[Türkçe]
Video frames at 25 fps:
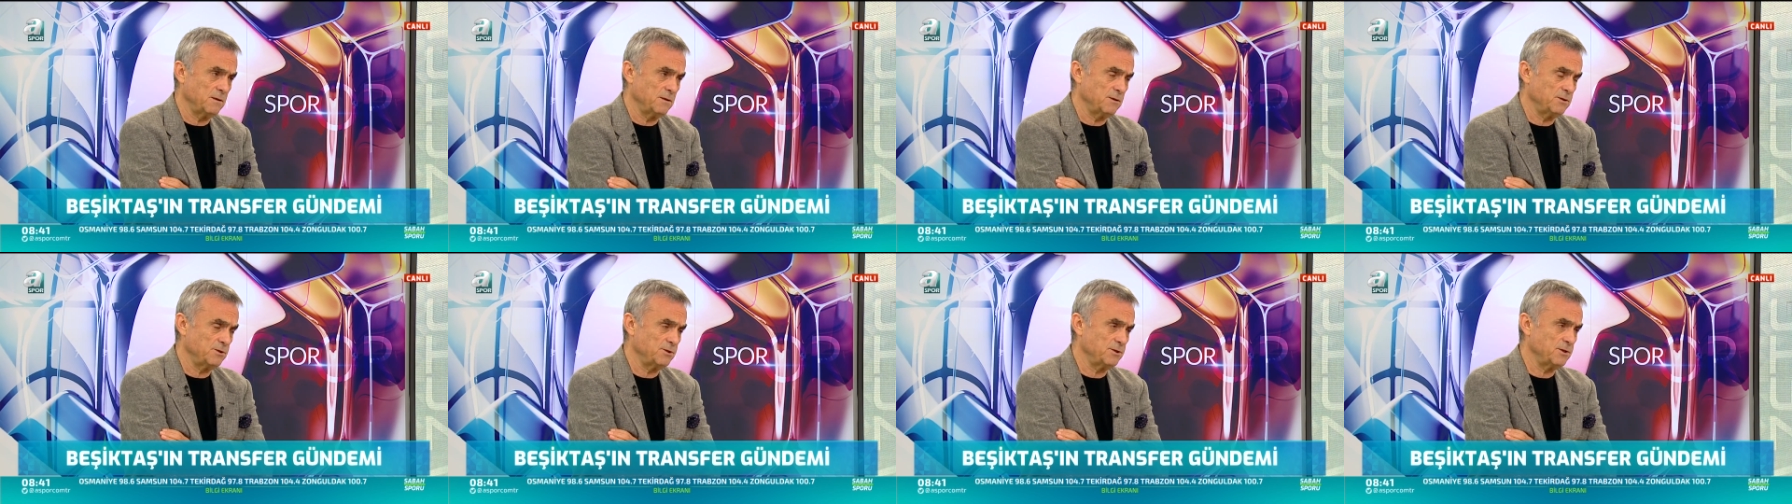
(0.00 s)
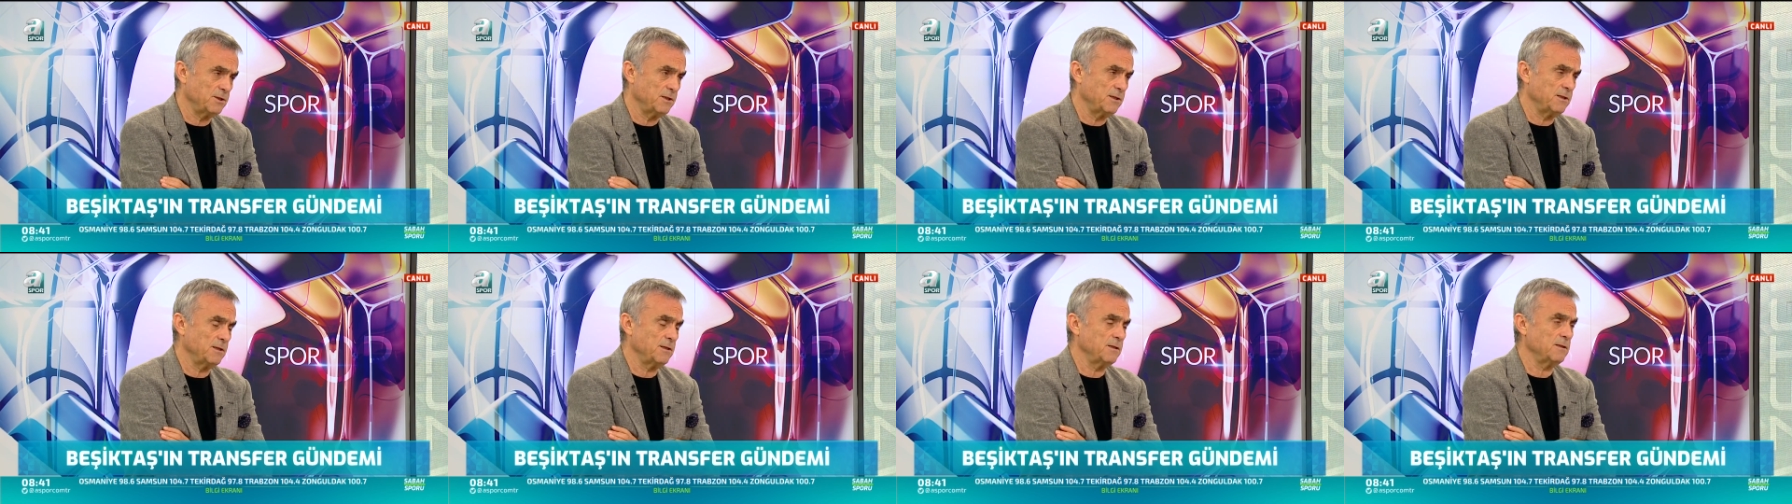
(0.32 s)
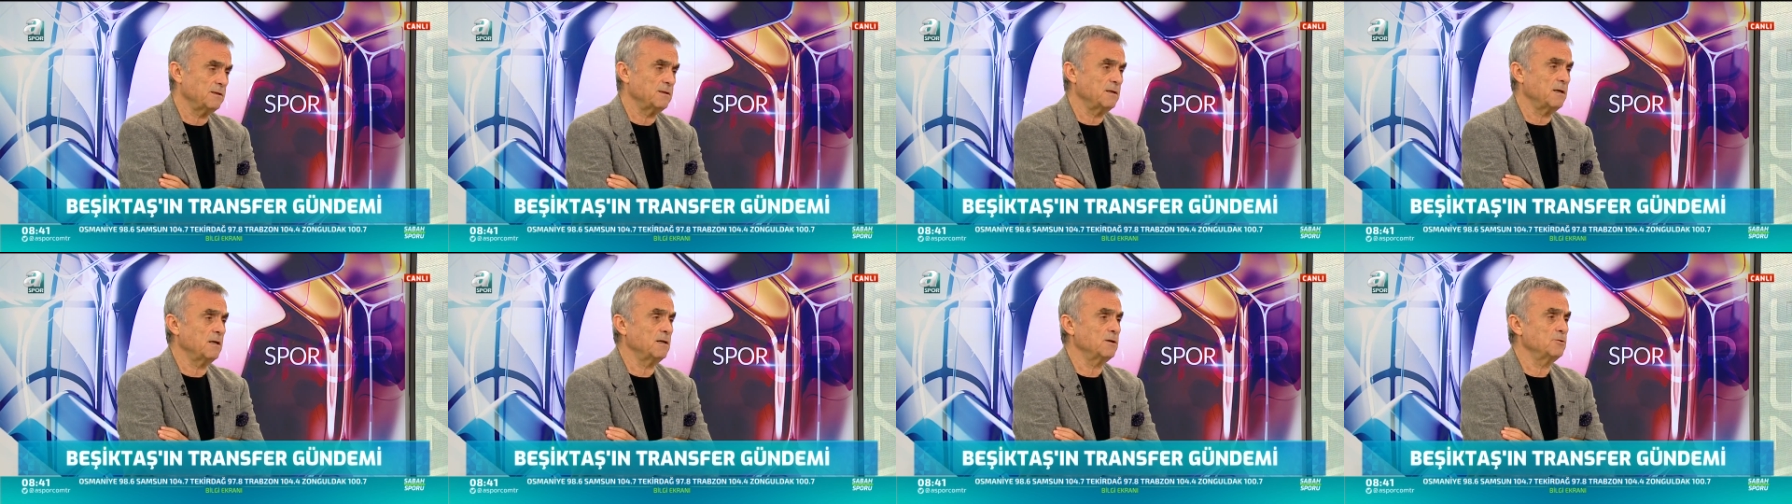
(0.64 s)
İşte
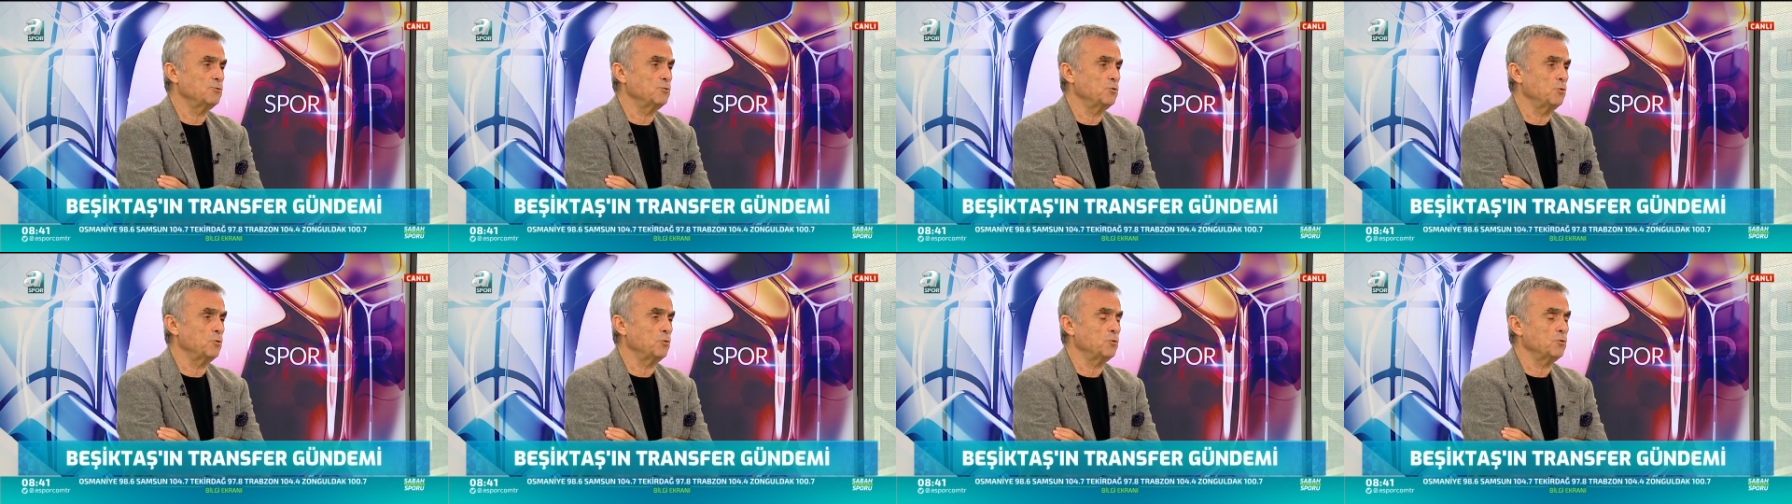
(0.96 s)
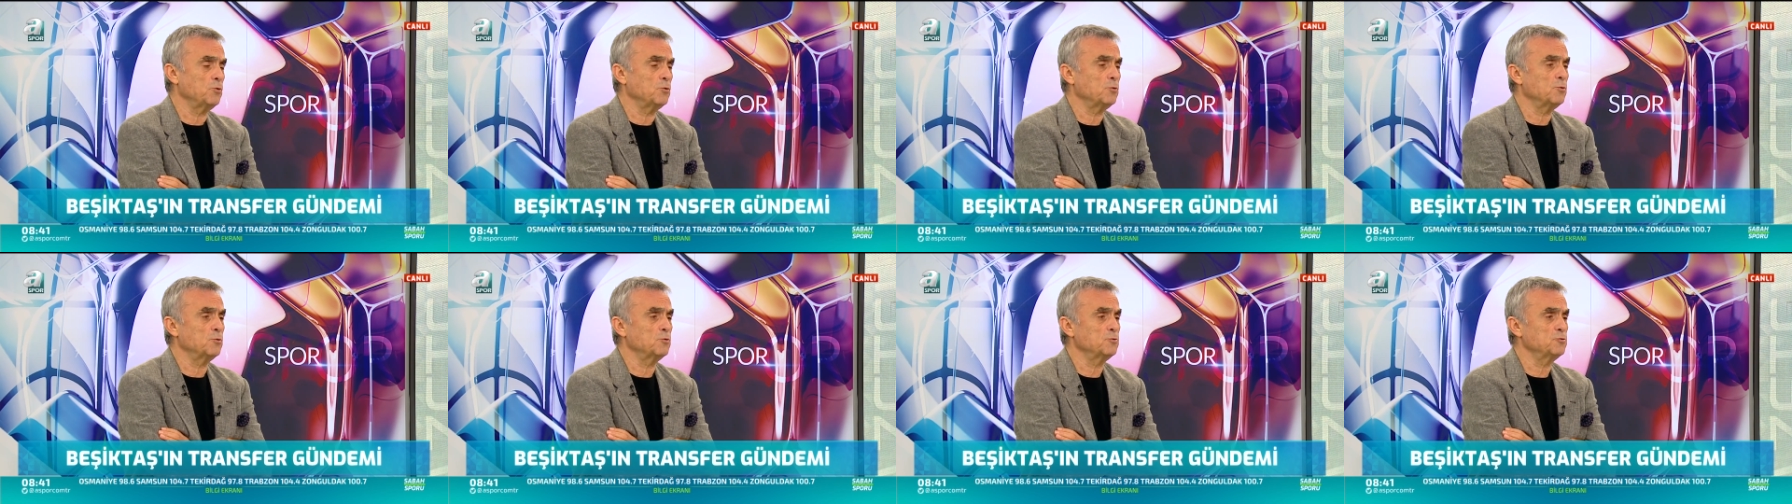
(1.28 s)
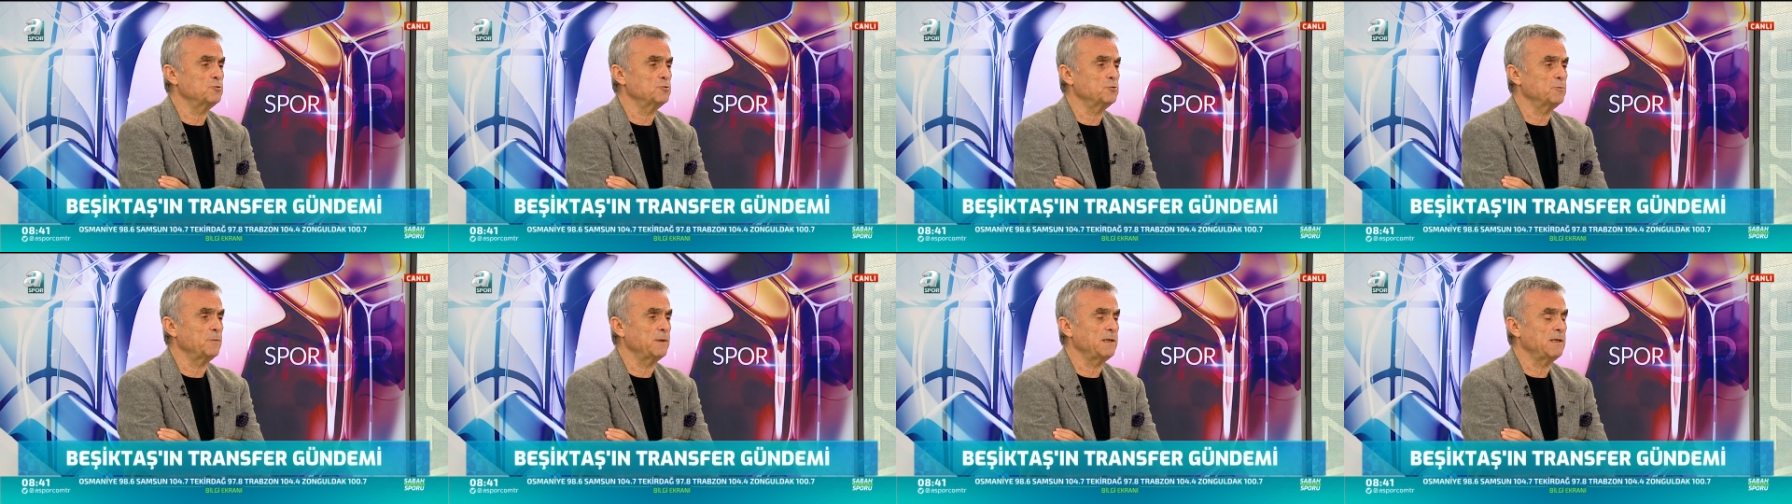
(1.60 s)
daha dünkü
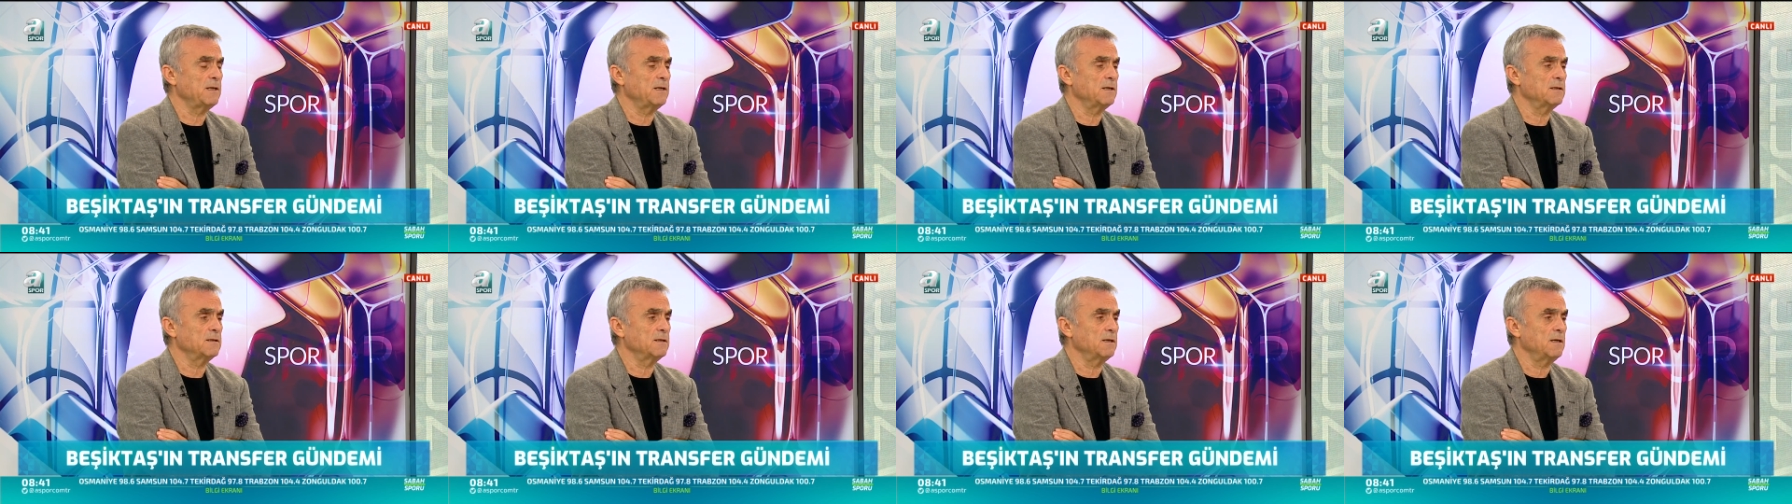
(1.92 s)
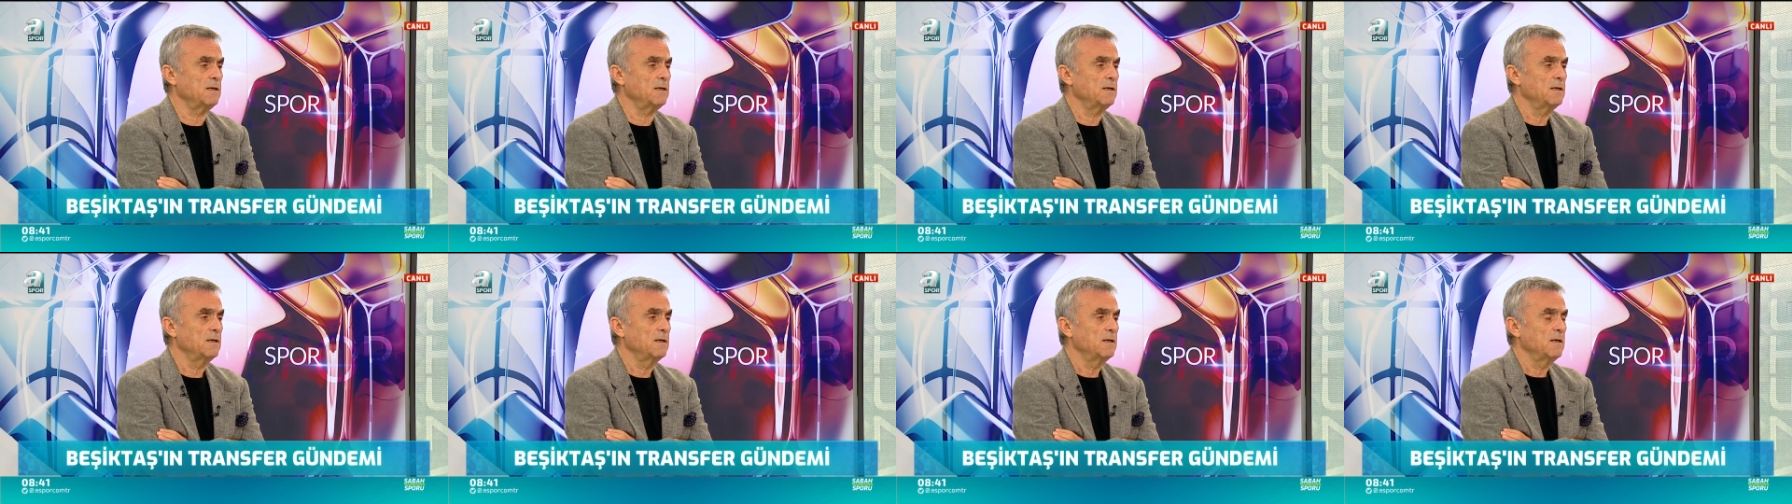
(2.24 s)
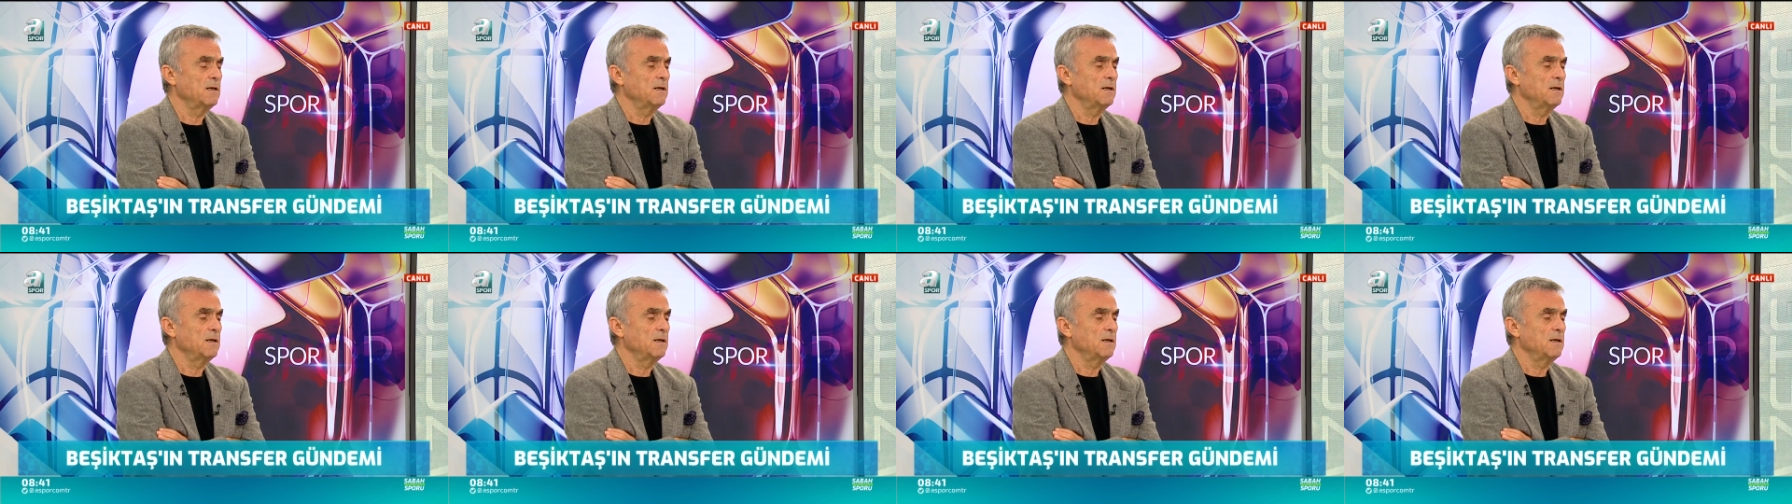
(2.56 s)
konuşmalarda